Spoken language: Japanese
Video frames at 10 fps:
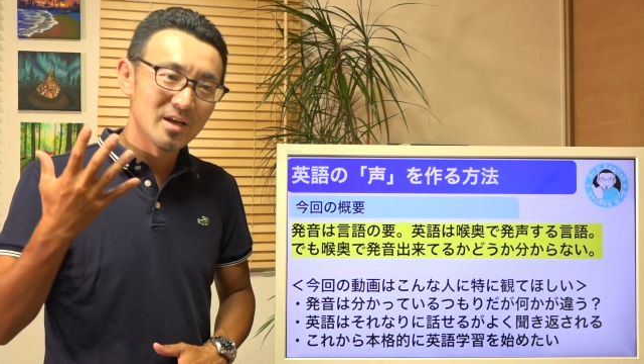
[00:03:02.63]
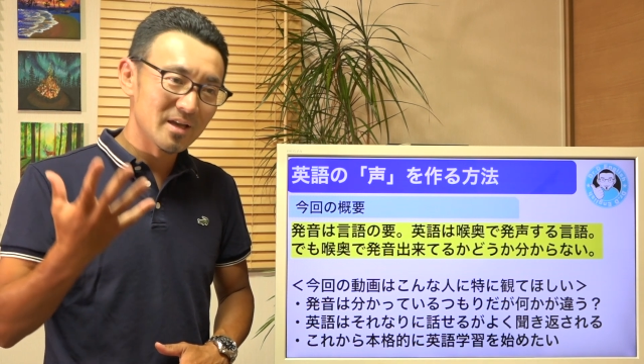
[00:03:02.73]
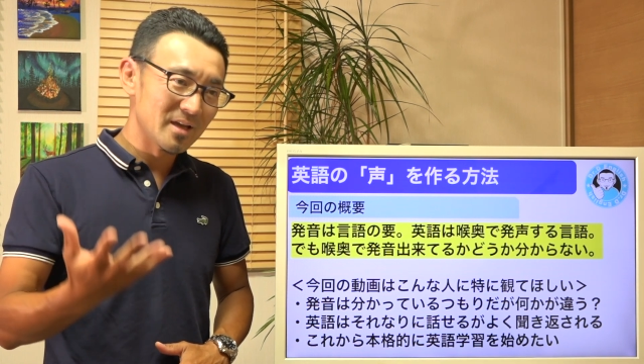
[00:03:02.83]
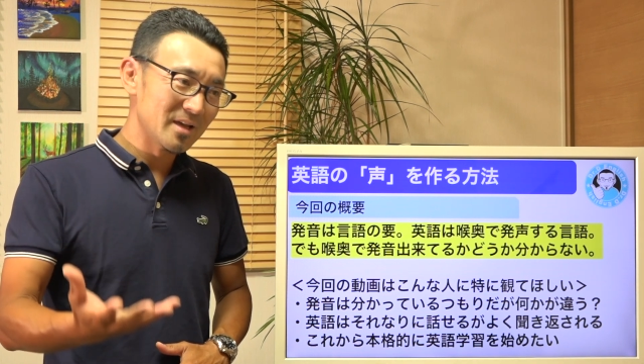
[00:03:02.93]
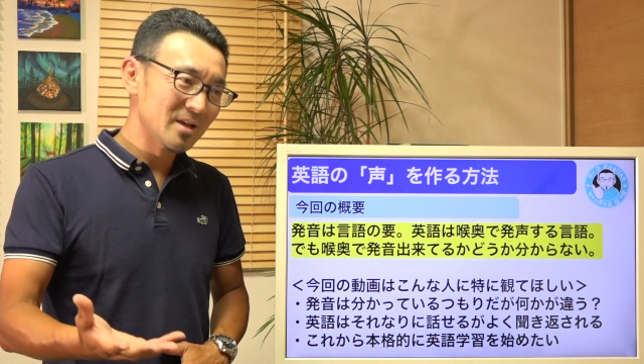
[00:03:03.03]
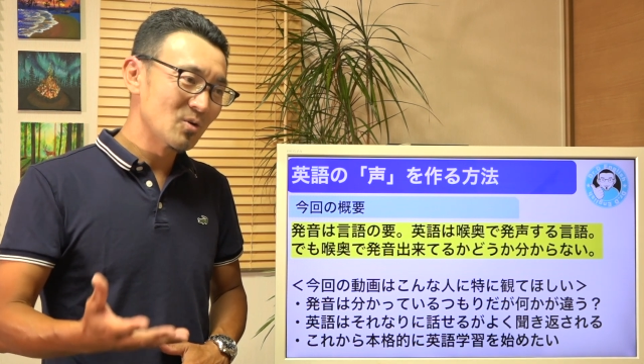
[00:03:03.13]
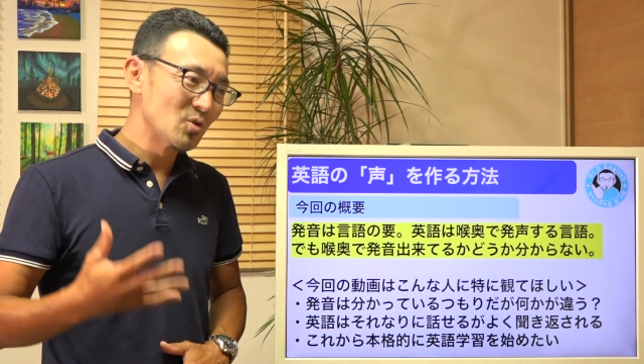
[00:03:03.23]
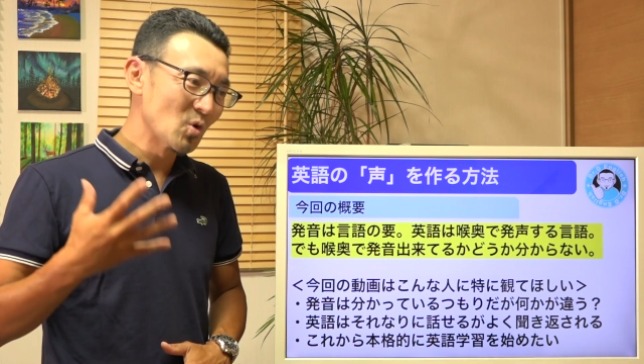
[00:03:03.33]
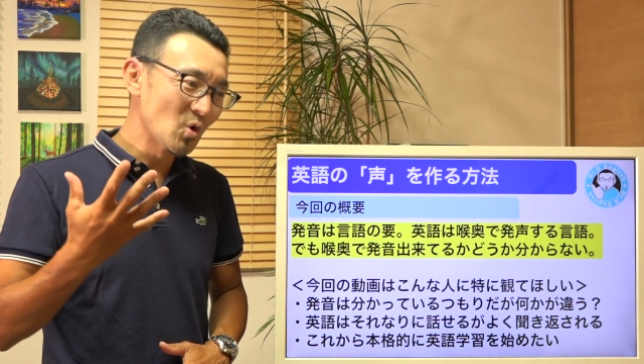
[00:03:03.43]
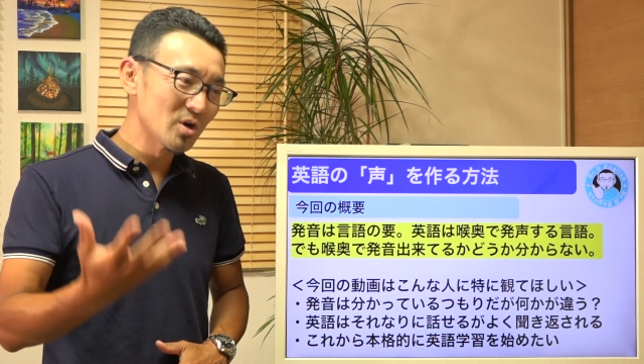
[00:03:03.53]
え英語
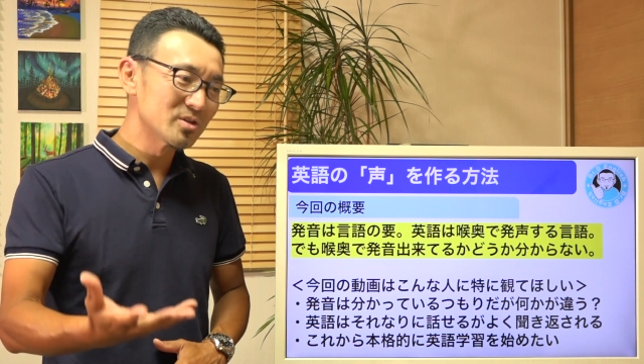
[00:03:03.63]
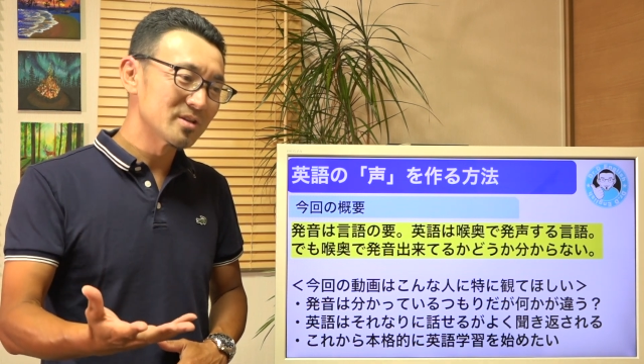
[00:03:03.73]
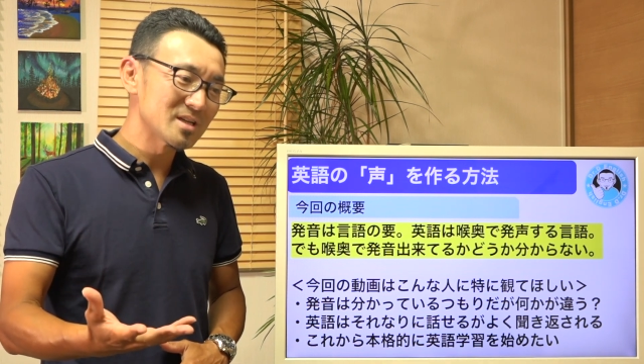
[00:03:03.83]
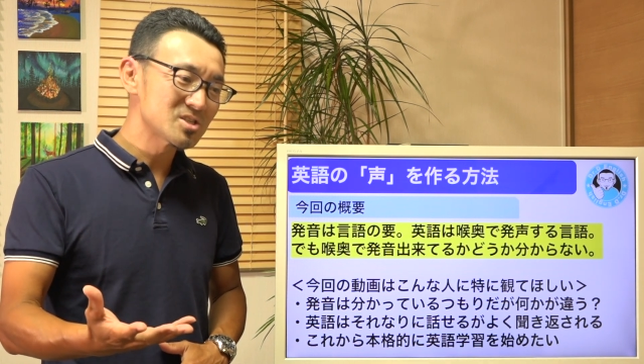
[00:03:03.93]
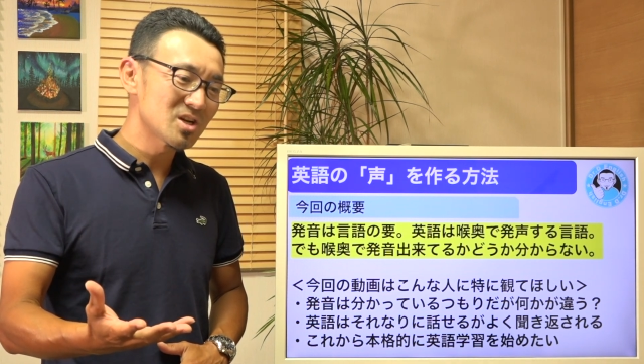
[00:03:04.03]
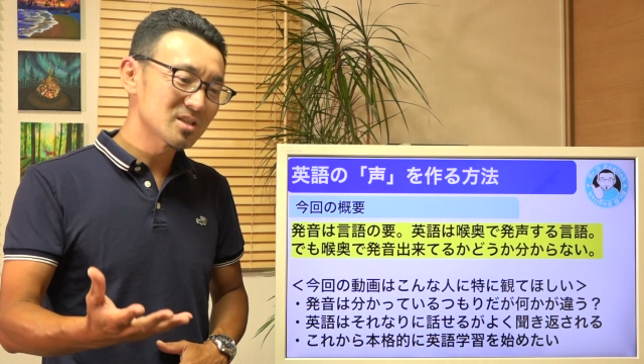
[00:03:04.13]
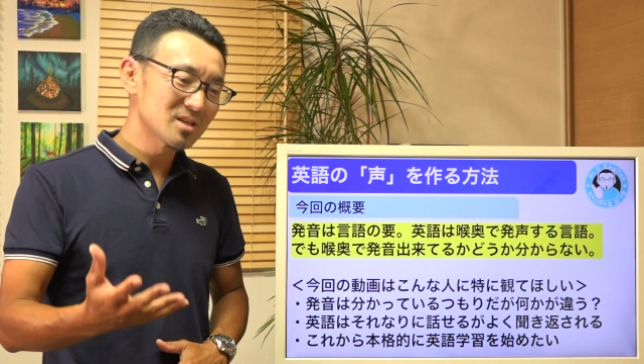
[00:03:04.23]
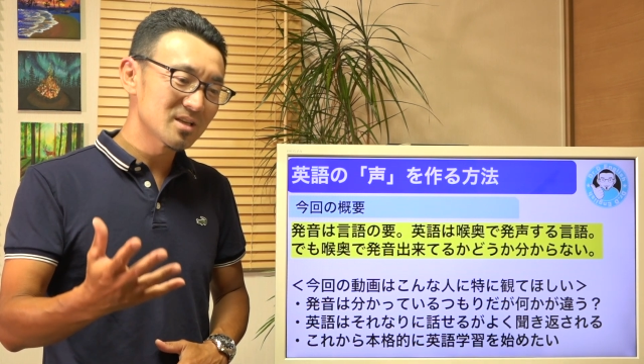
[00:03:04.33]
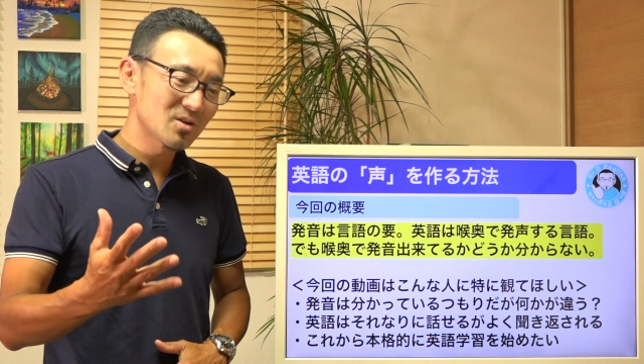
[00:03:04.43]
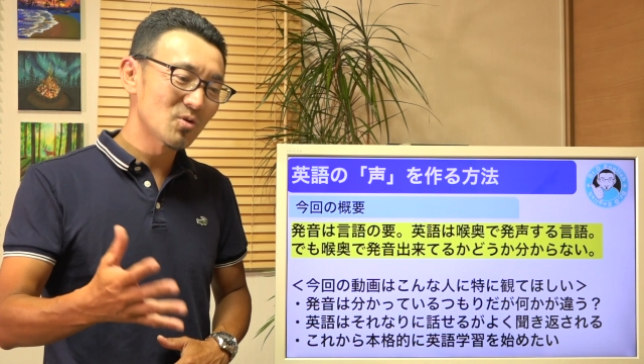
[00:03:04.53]
の声の出し
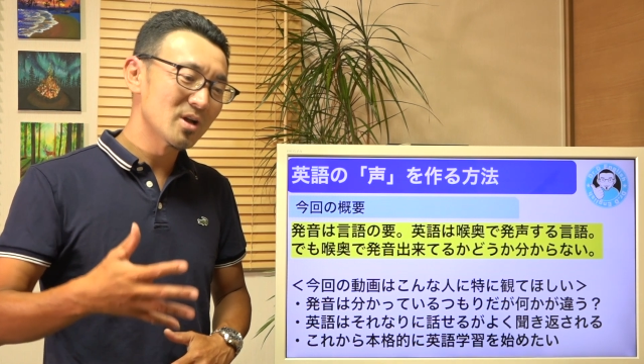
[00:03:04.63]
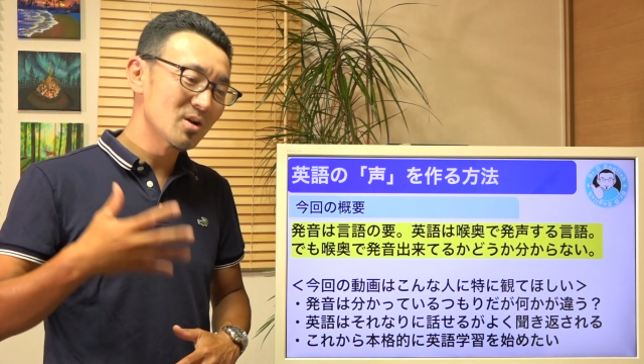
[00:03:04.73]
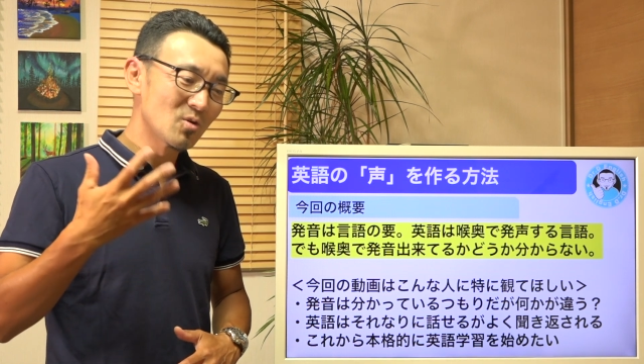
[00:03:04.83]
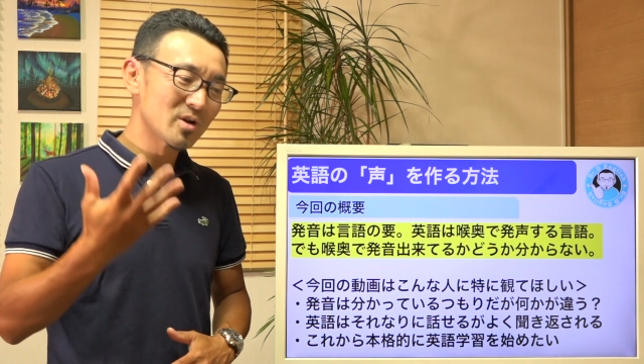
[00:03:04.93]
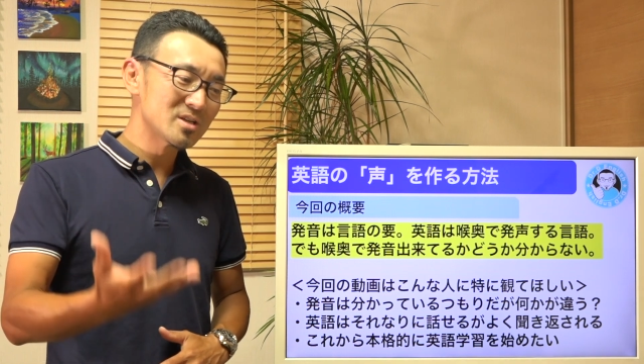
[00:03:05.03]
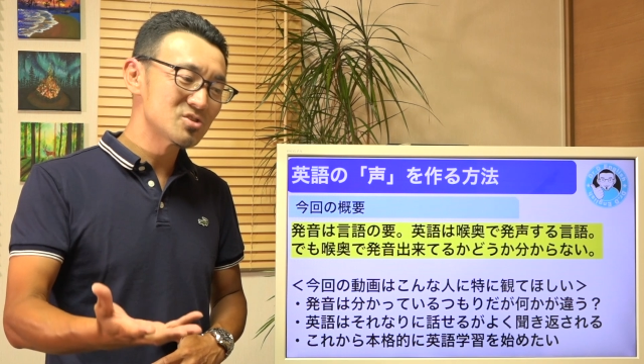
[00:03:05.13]
方でこう英語を練